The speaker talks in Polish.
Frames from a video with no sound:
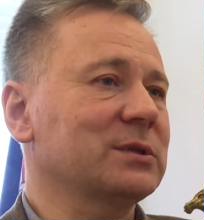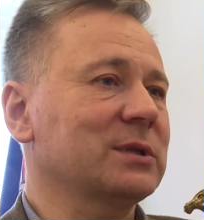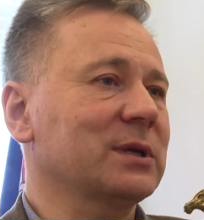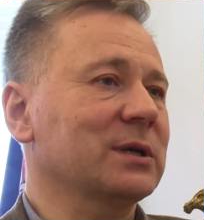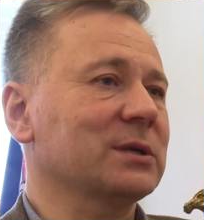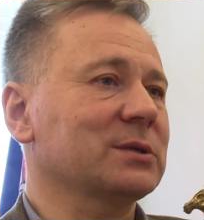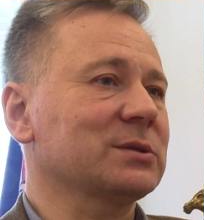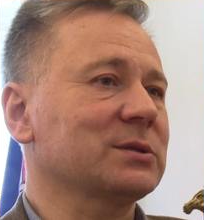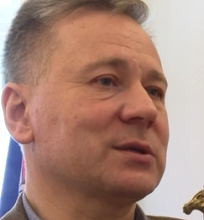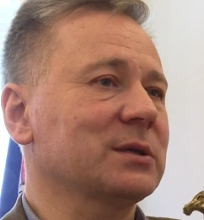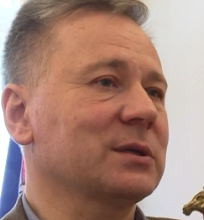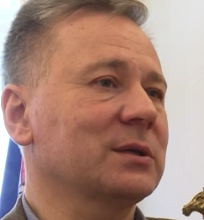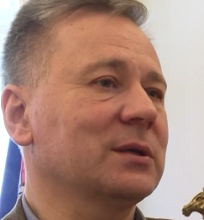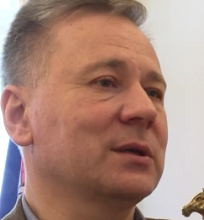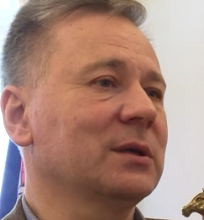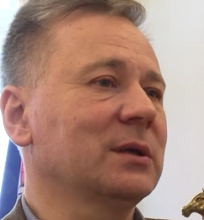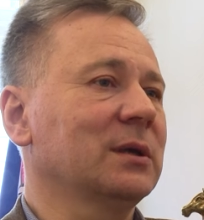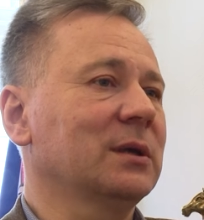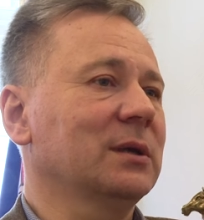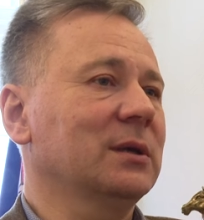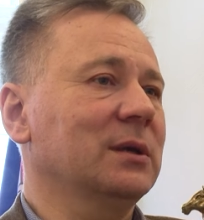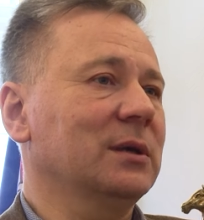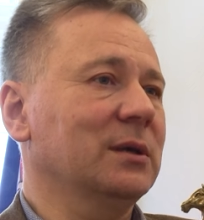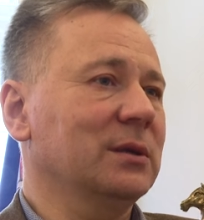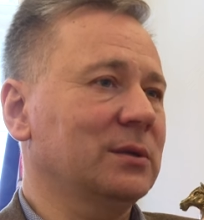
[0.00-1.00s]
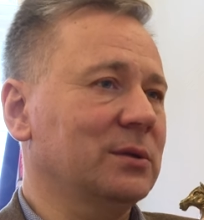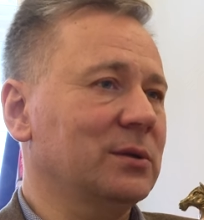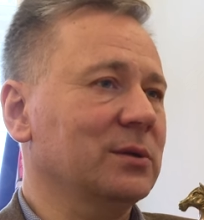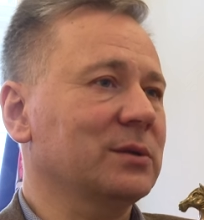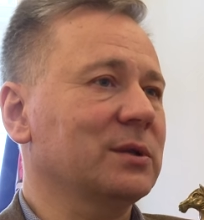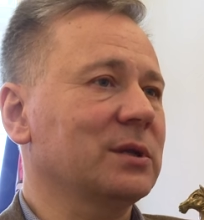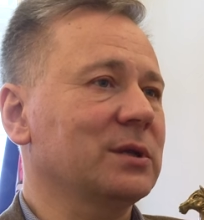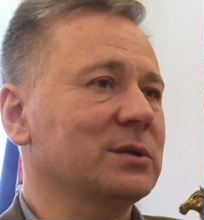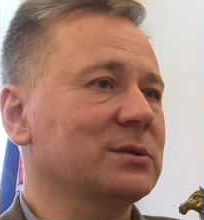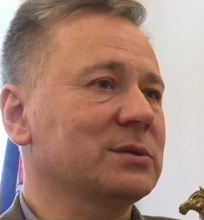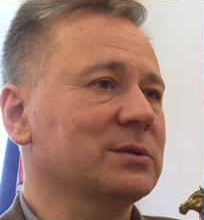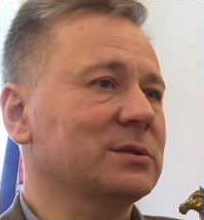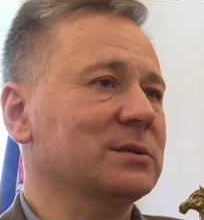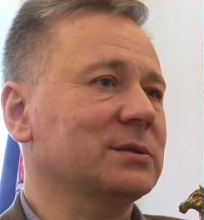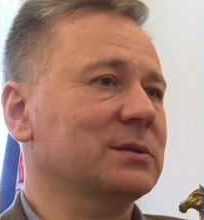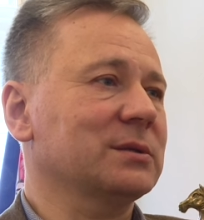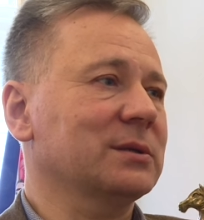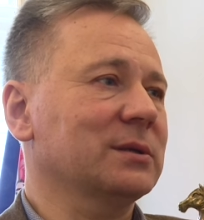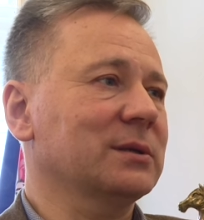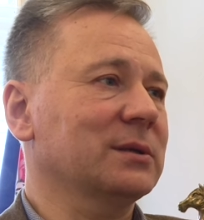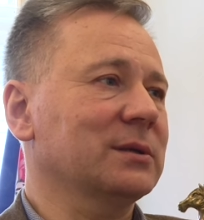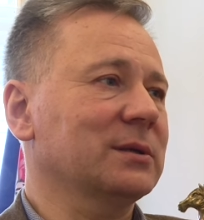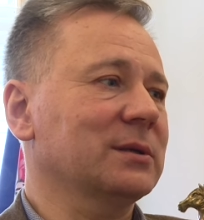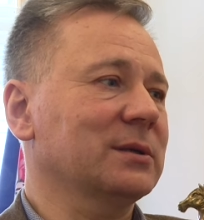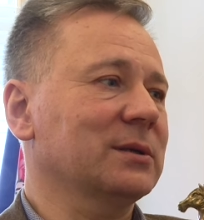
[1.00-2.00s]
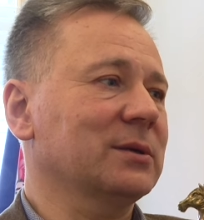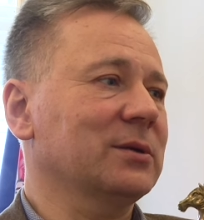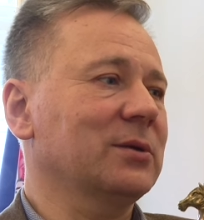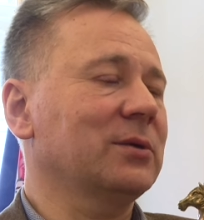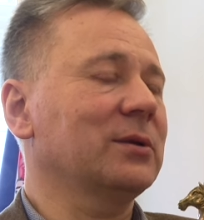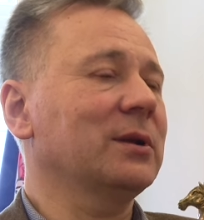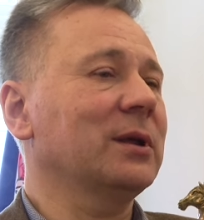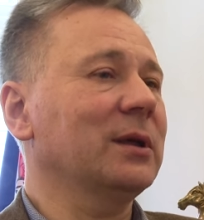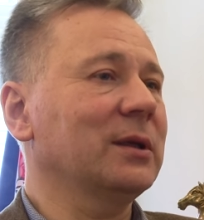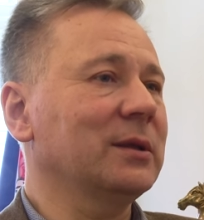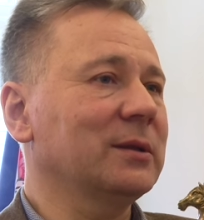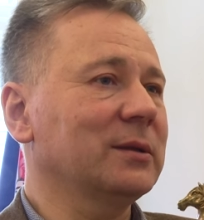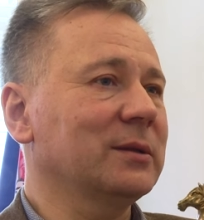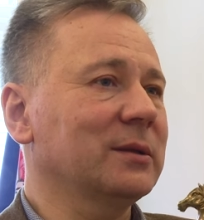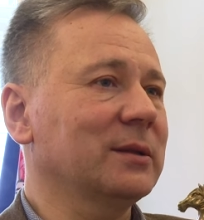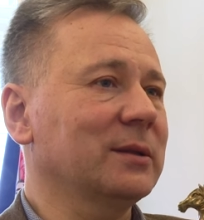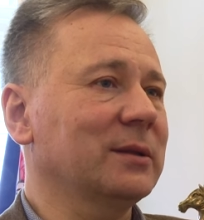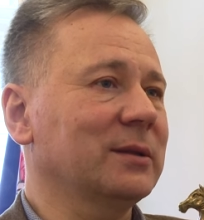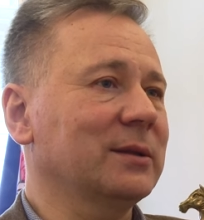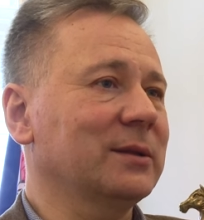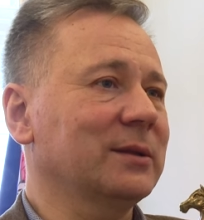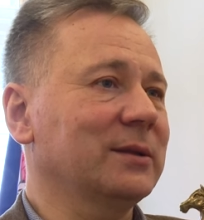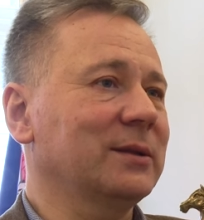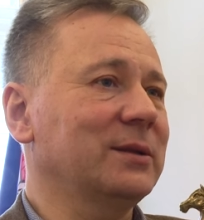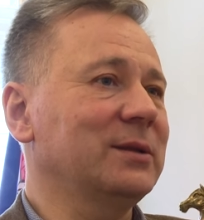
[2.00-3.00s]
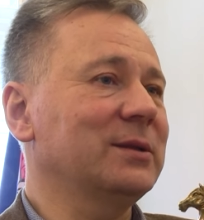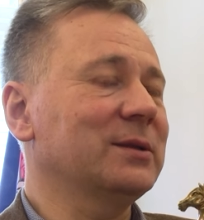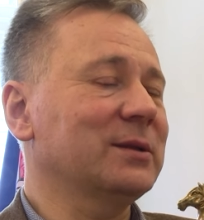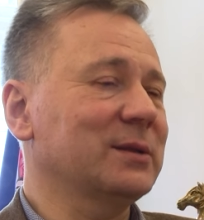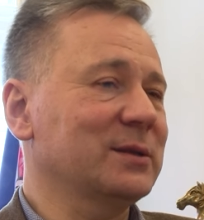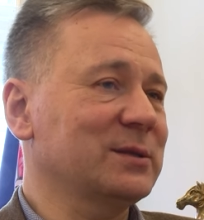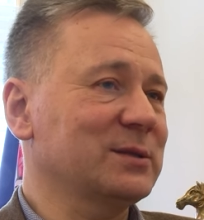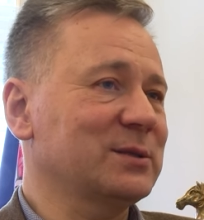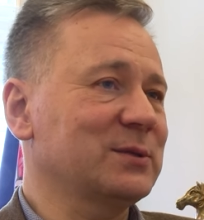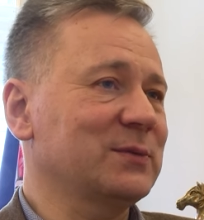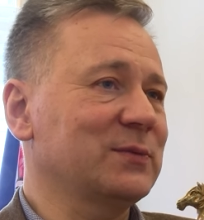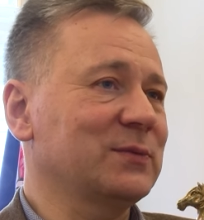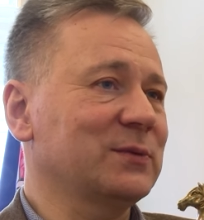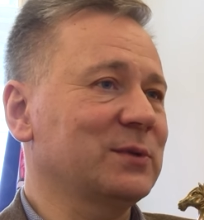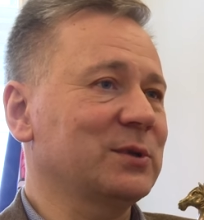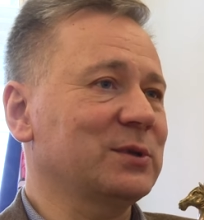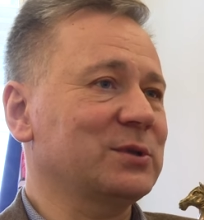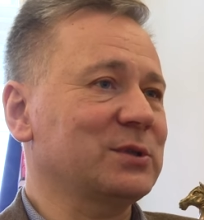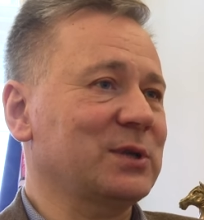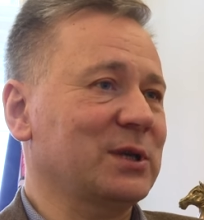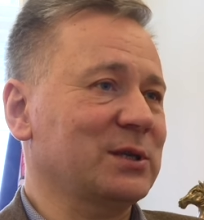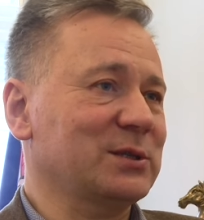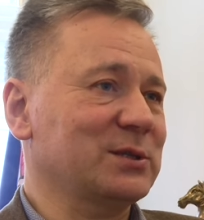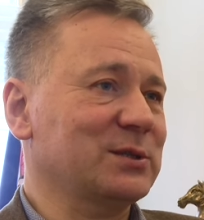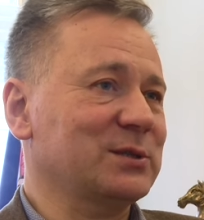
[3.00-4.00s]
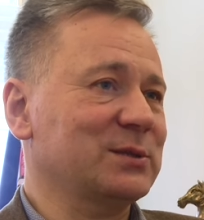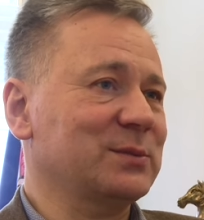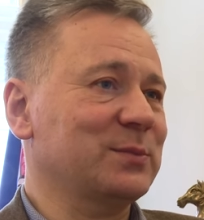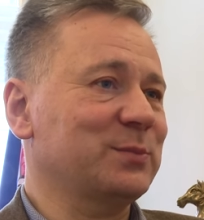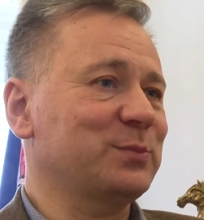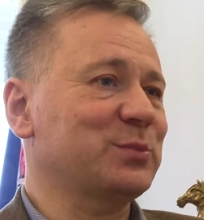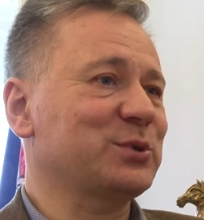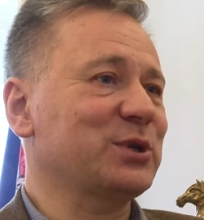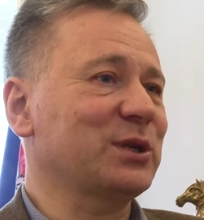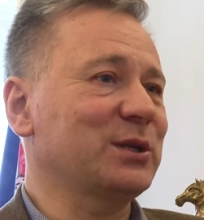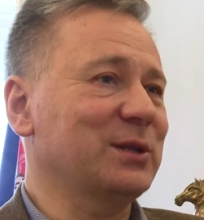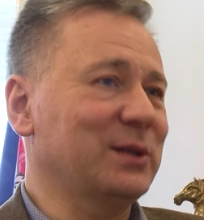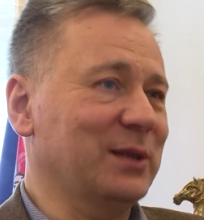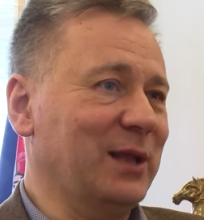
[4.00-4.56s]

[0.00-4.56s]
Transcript: Także to też kolejny intensywny czas przed